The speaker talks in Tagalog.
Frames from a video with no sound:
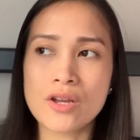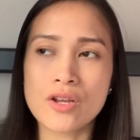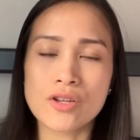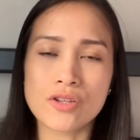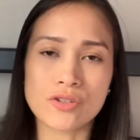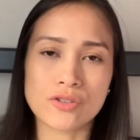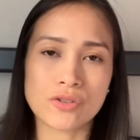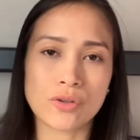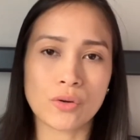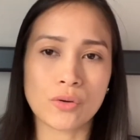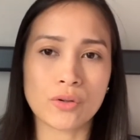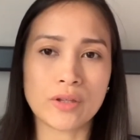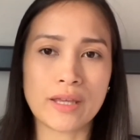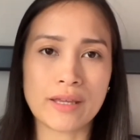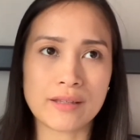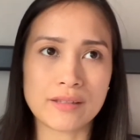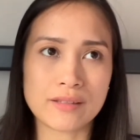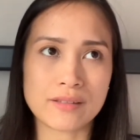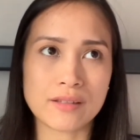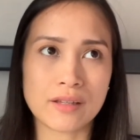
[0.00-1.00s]
So,
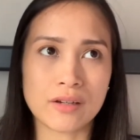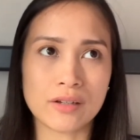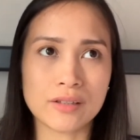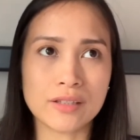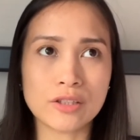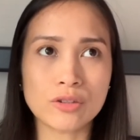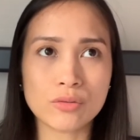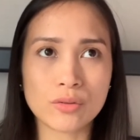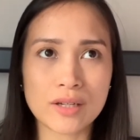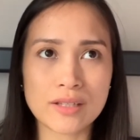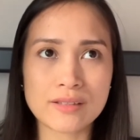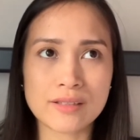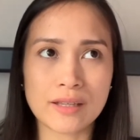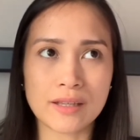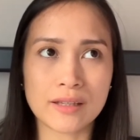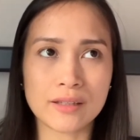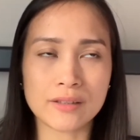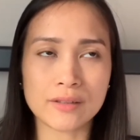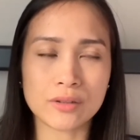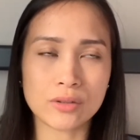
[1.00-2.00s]
yes. Uh, dito
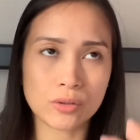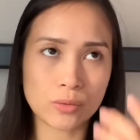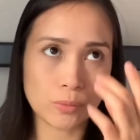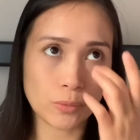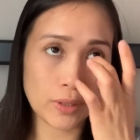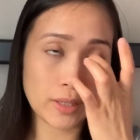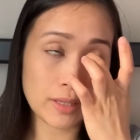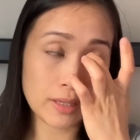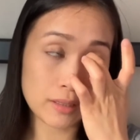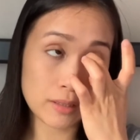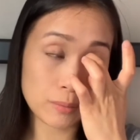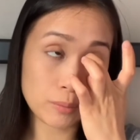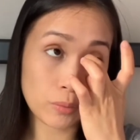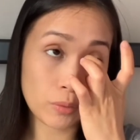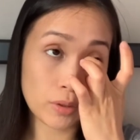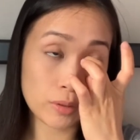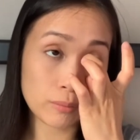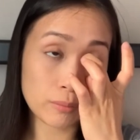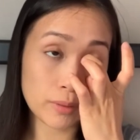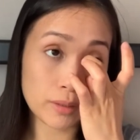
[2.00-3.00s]
kasi, to make an
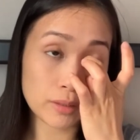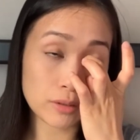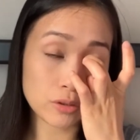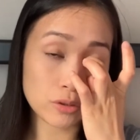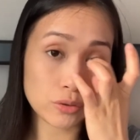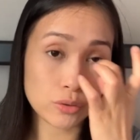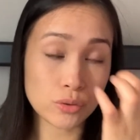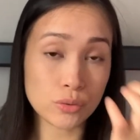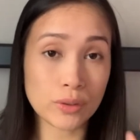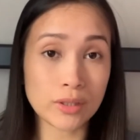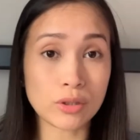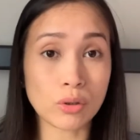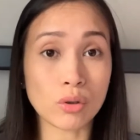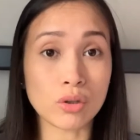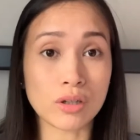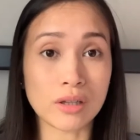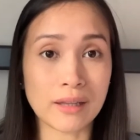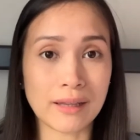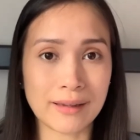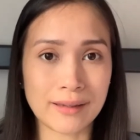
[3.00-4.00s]
appointment, you do it
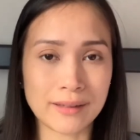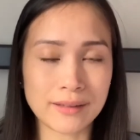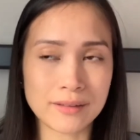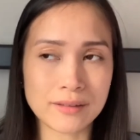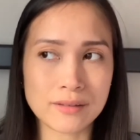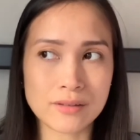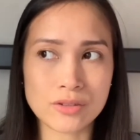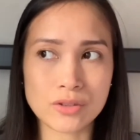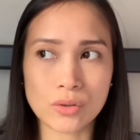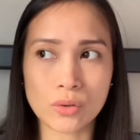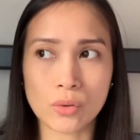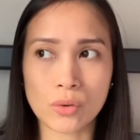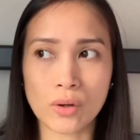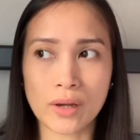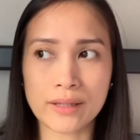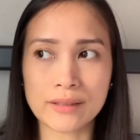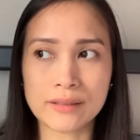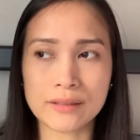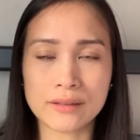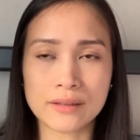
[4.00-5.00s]
online. So,
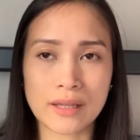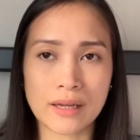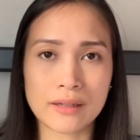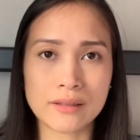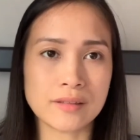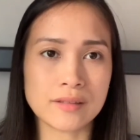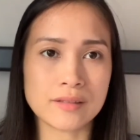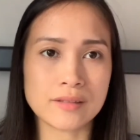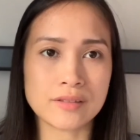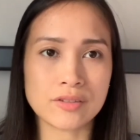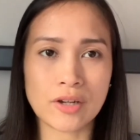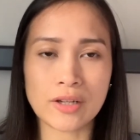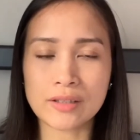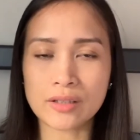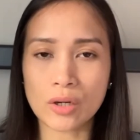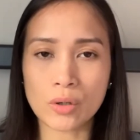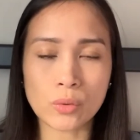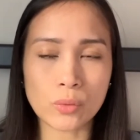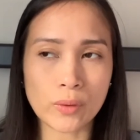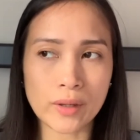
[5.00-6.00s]
I did that.
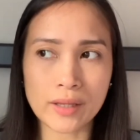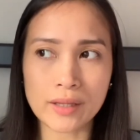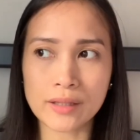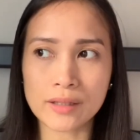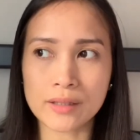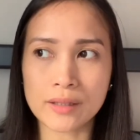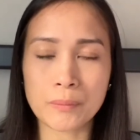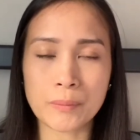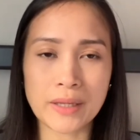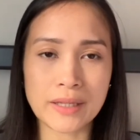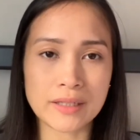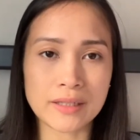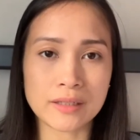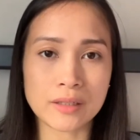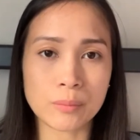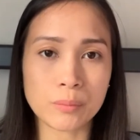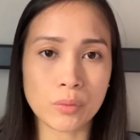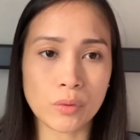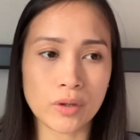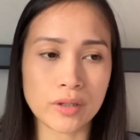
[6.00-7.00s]
Straight away, made an
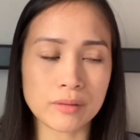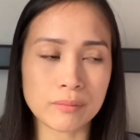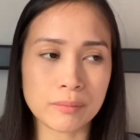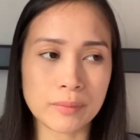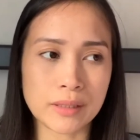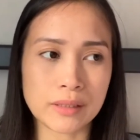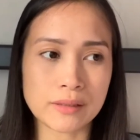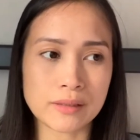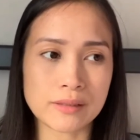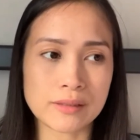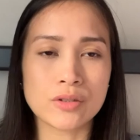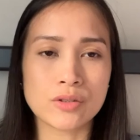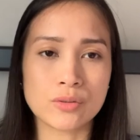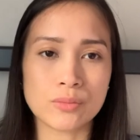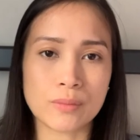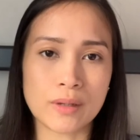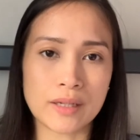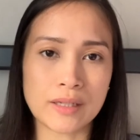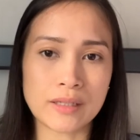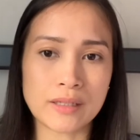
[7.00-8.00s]
appointment
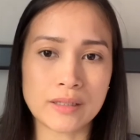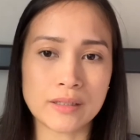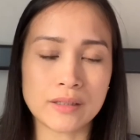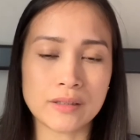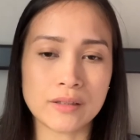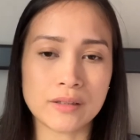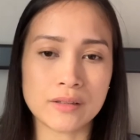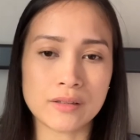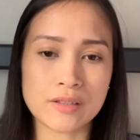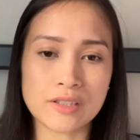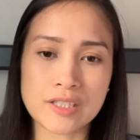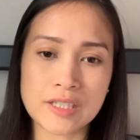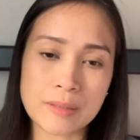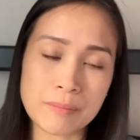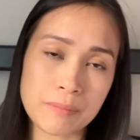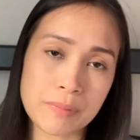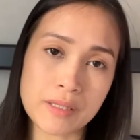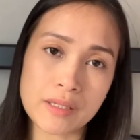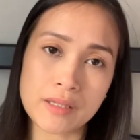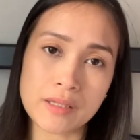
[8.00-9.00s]
to my
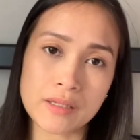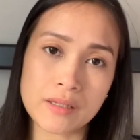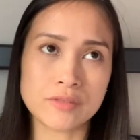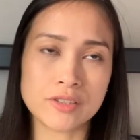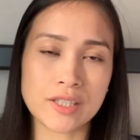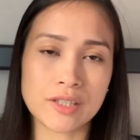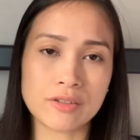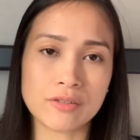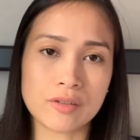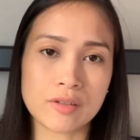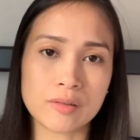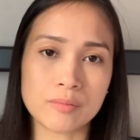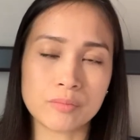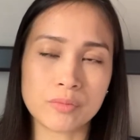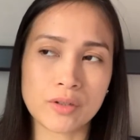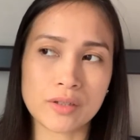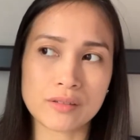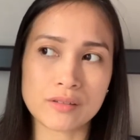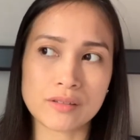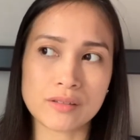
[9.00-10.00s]
GP, general
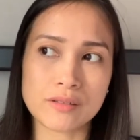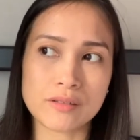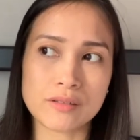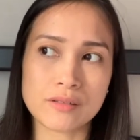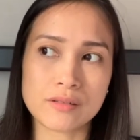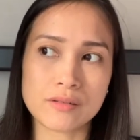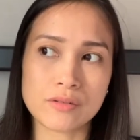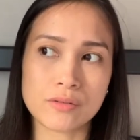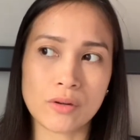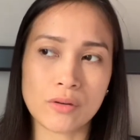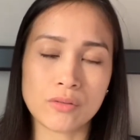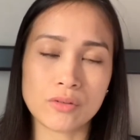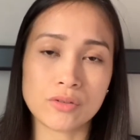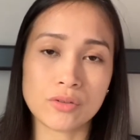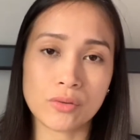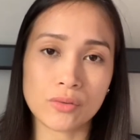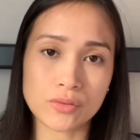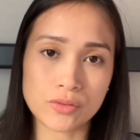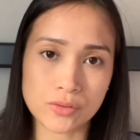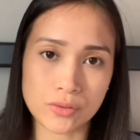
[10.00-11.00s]
practice, or
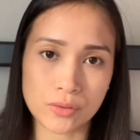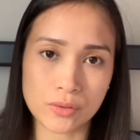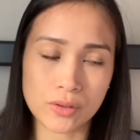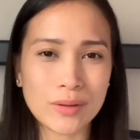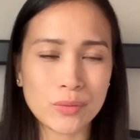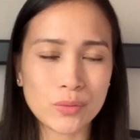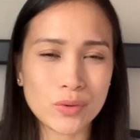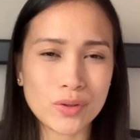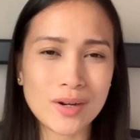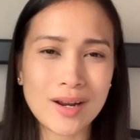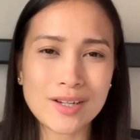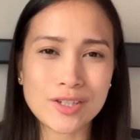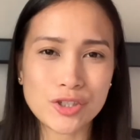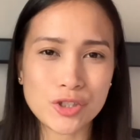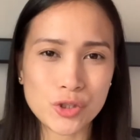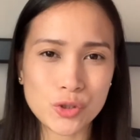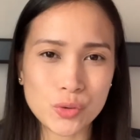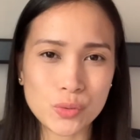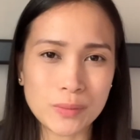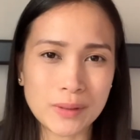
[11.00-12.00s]
doctor. We're
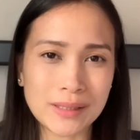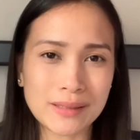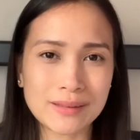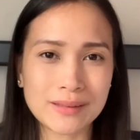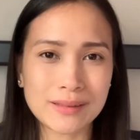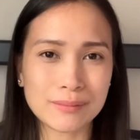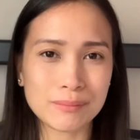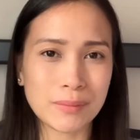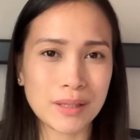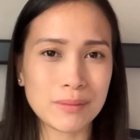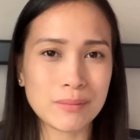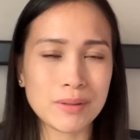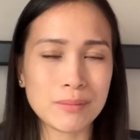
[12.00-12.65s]
assuming that maybe